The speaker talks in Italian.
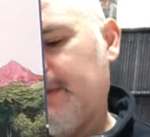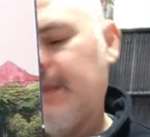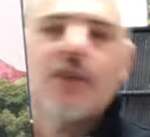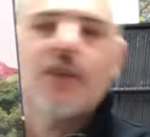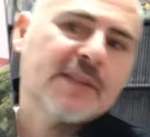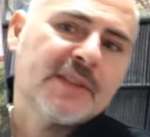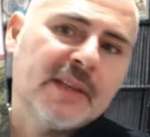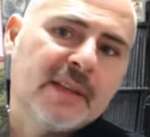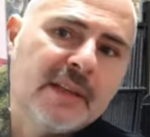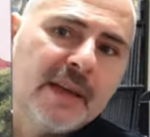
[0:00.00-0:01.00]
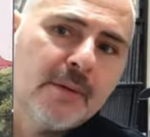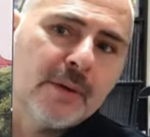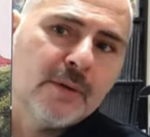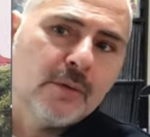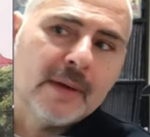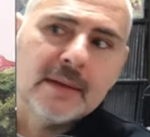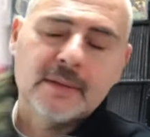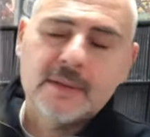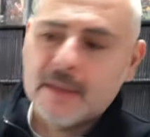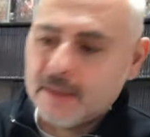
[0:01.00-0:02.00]
17,90
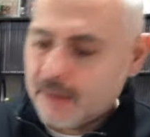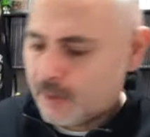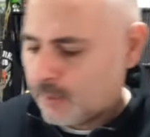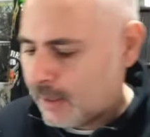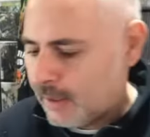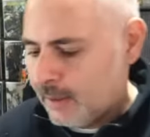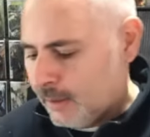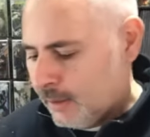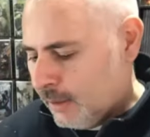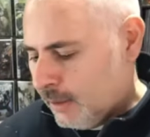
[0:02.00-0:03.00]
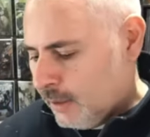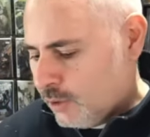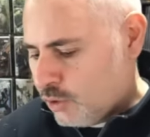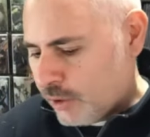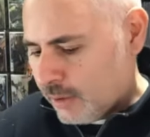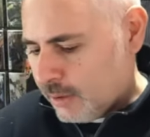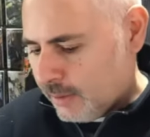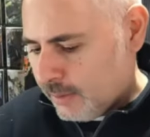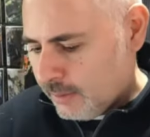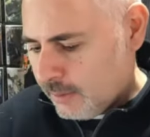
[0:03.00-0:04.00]
euro e qua
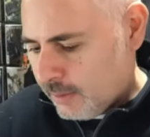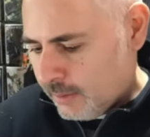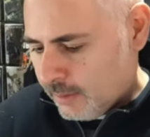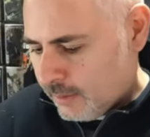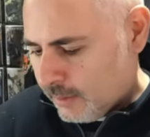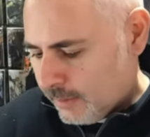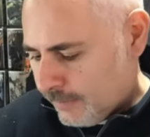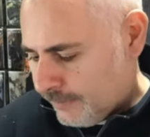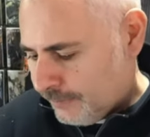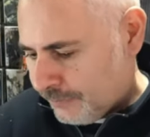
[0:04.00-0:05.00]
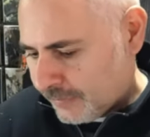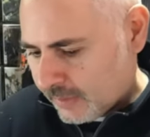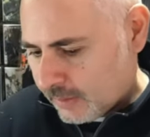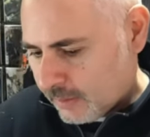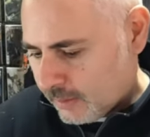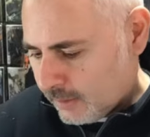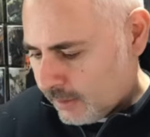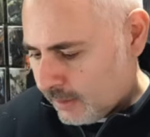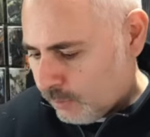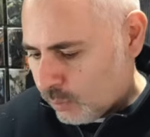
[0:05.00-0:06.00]
c'è eh,
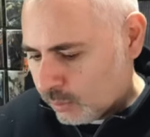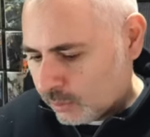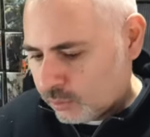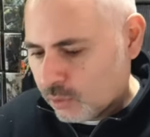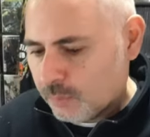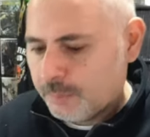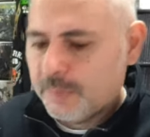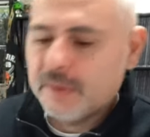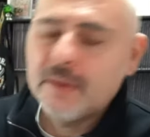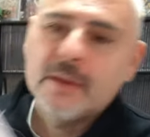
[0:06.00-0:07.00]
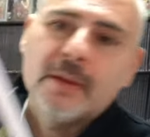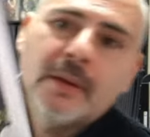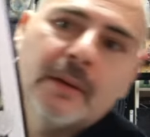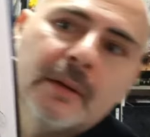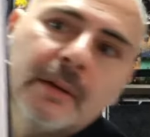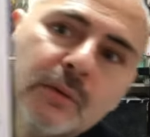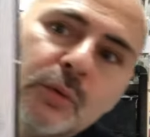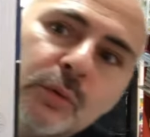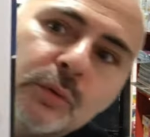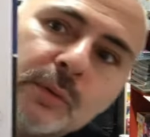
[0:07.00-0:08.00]
il buon Toppi in
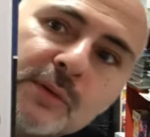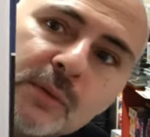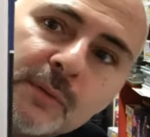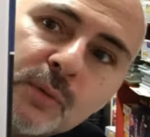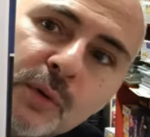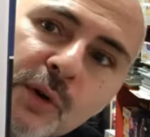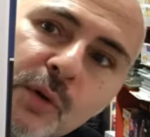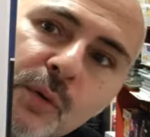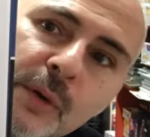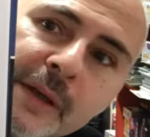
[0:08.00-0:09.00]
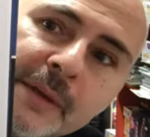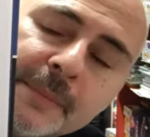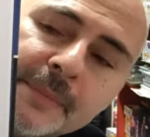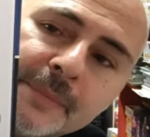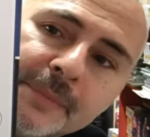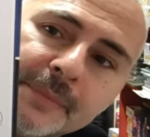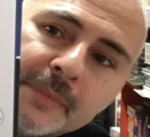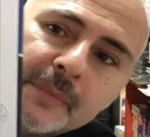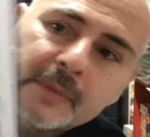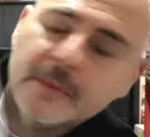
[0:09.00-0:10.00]
tutto il suo fulgore
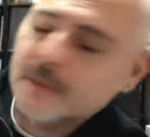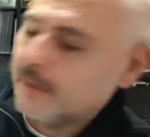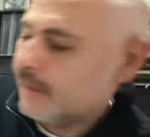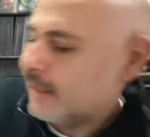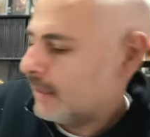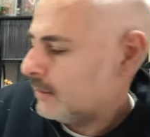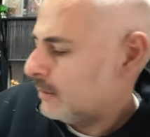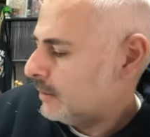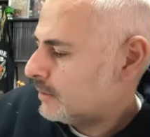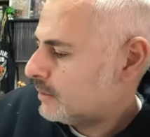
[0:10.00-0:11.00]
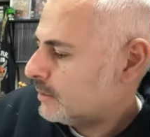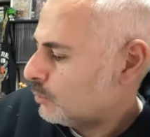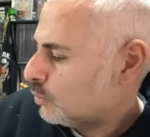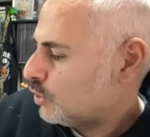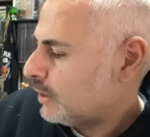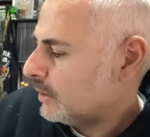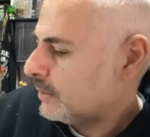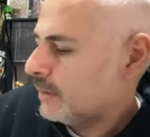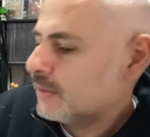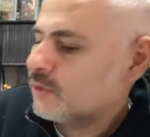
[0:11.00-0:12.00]
il grandissimo,
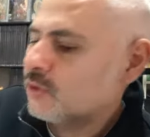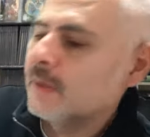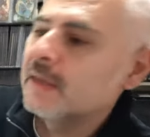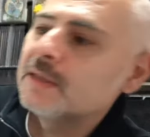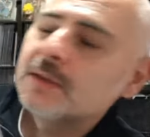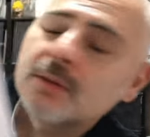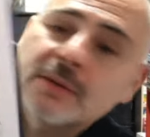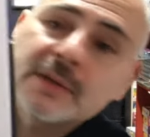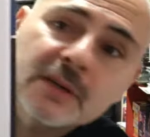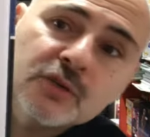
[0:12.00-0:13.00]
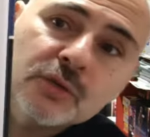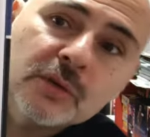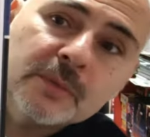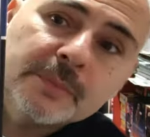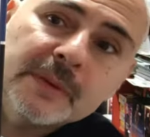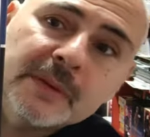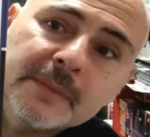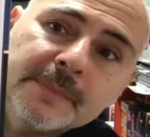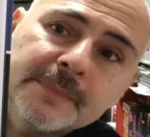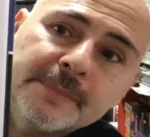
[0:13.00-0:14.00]
gigantesco maestro Sergio Toppi.
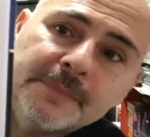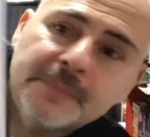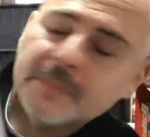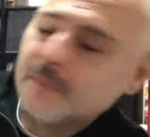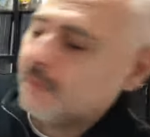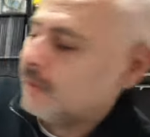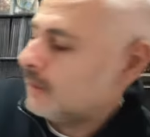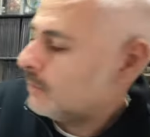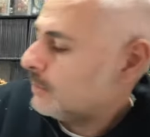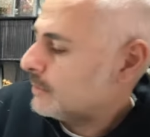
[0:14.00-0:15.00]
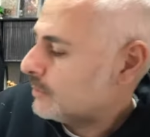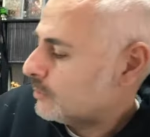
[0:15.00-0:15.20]
Questi